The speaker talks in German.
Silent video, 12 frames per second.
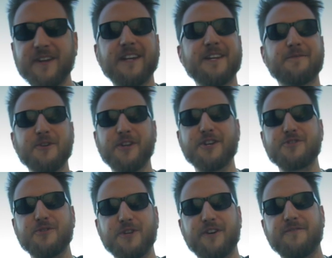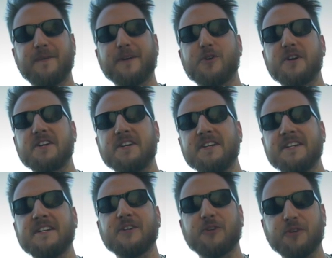wirklich wunderschön auf Mallorca.
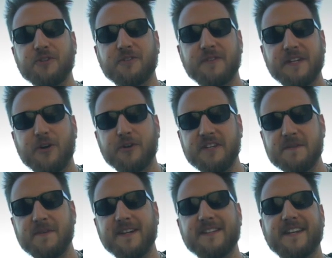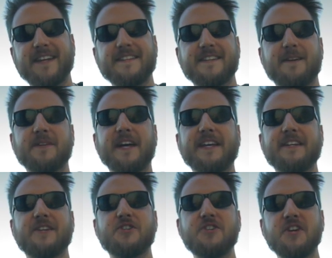Und wenn auch ihr mal Interesse habt, ein
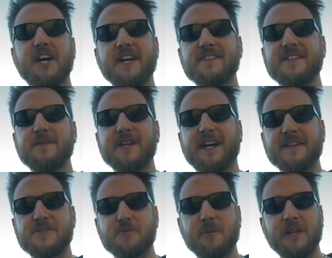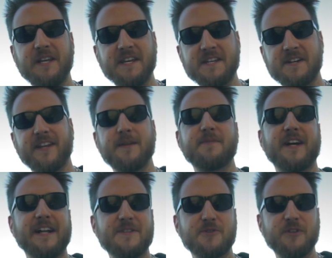GI-Seminar zu belegen, an einem
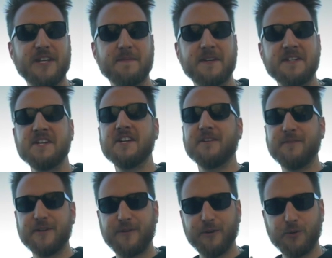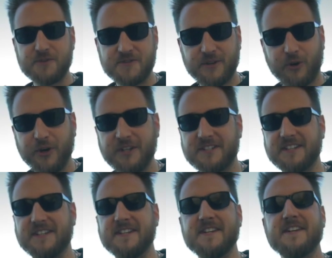teilzunehmen, wir verlosen
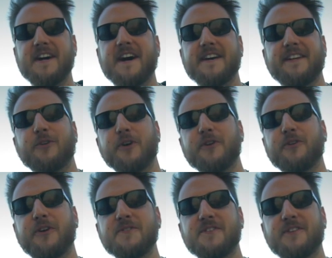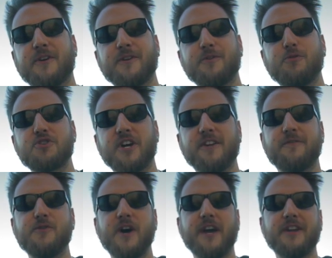heute einen 99-Euro-Gutschein
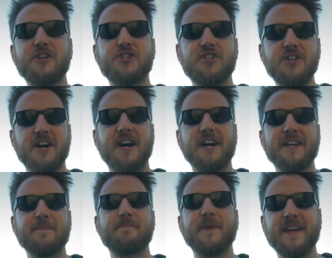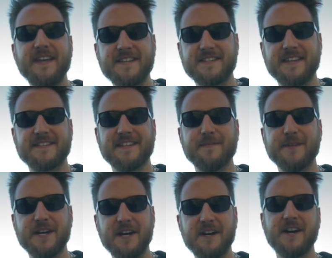für ein GI
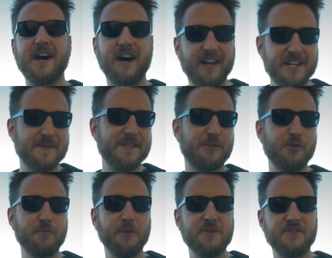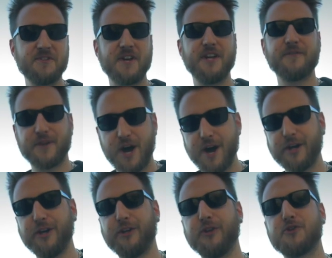Basic-Seminar. Alles, was ihr tun müsst, ist eine
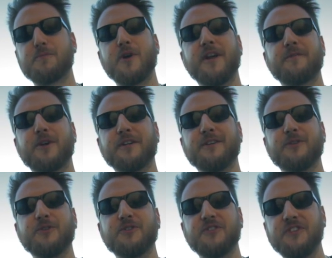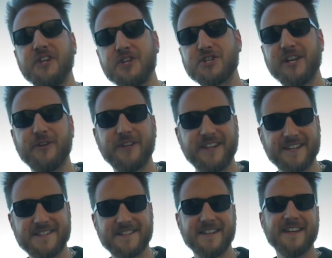Frage richtig zu beantworten und die stellt euch
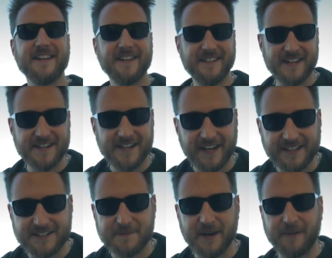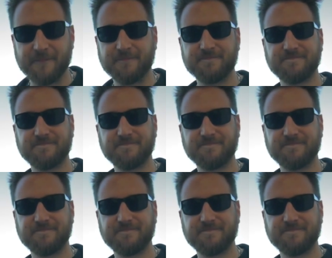jetzt Jan Heitzmann.